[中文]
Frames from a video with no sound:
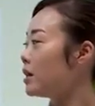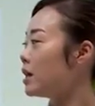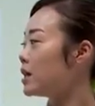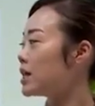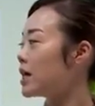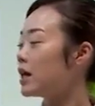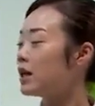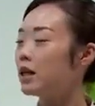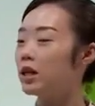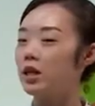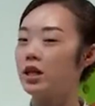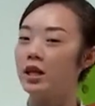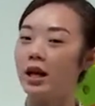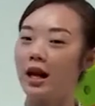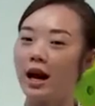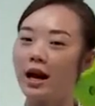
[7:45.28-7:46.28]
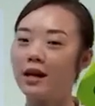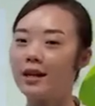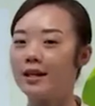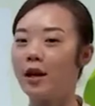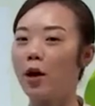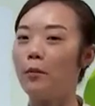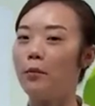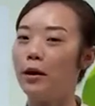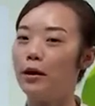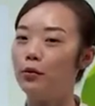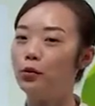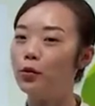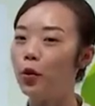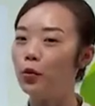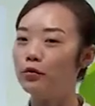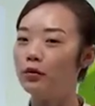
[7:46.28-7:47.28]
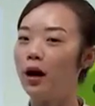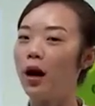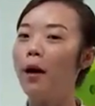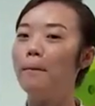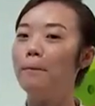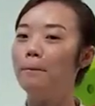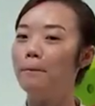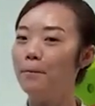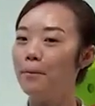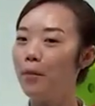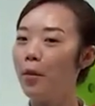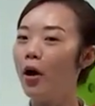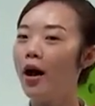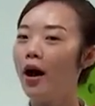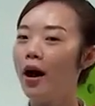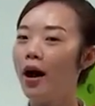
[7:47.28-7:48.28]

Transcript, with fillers: 第三个是两个小门洞的 m